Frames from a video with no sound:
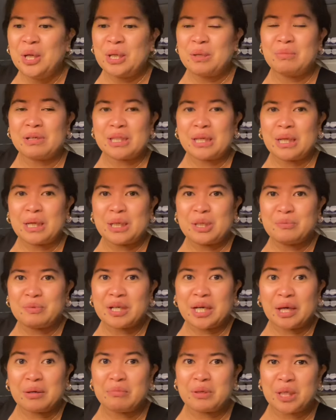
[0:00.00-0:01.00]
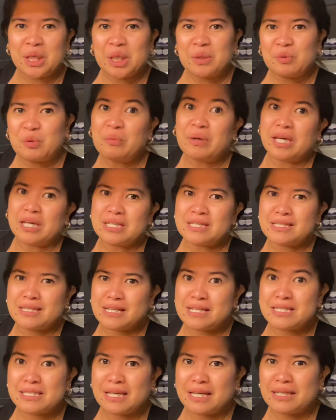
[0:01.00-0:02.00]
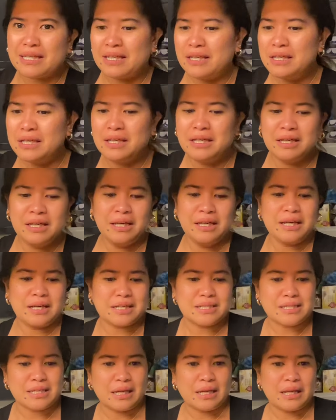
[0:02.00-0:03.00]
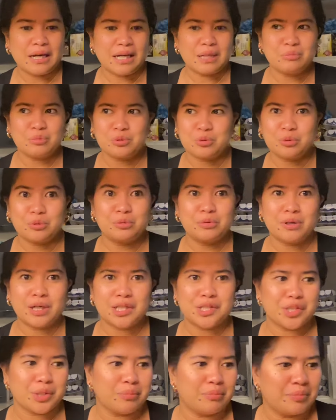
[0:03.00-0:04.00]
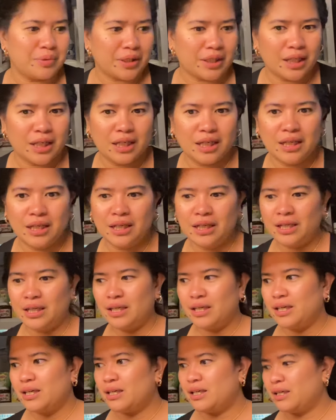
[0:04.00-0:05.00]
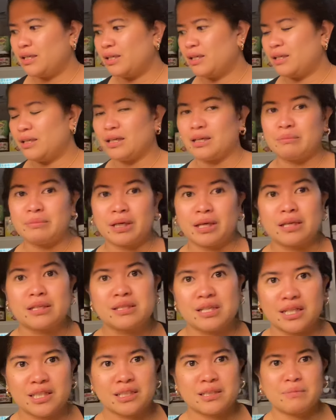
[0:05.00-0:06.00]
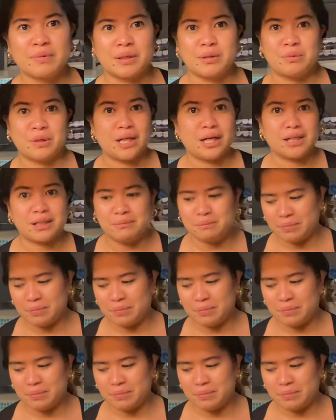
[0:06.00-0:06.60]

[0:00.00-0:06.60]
Iba talaga pag kaibigan mo, mai-stress ka din. Kasi kailangan mong tulungan, syempre. Hindi ka mai-stress pag wala kang